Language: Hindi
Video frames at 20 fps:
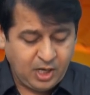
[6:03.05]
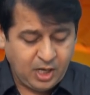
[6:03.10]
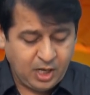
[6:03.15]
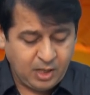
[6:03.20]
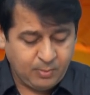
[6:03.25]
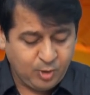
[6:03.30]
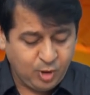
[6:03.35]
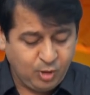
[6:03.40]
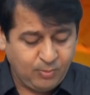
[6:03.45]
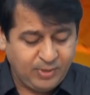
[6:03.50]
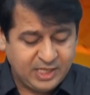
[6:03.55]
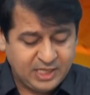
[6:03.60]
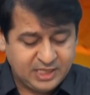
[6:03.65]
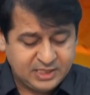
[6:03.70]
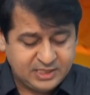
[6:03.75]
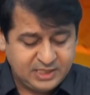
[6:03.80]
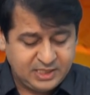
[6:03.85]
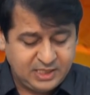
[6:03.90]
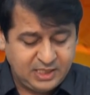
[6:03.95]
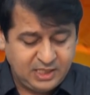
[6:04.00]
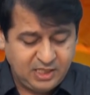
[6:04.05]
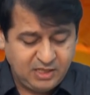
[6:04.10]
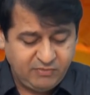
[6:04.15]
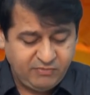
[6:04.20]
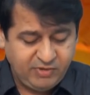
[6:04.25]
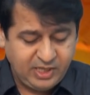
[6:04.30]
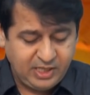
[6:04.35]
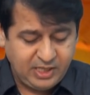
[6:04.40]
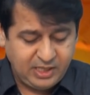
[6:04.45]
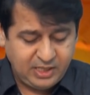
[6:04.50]
एब्रो बनर्जी
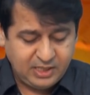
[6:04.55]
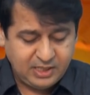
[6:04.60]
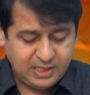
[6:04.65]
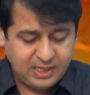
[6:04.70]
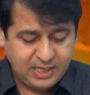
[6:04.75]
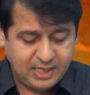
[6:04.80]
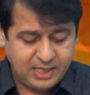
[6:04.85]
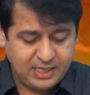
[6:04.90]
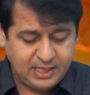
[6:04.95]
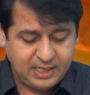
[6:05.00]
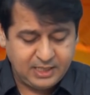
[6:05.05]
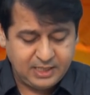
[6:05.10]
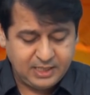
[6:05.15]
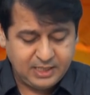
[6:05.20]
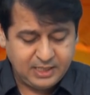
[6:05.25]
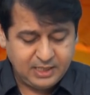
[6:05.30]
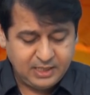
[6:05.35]
लिविंग एंड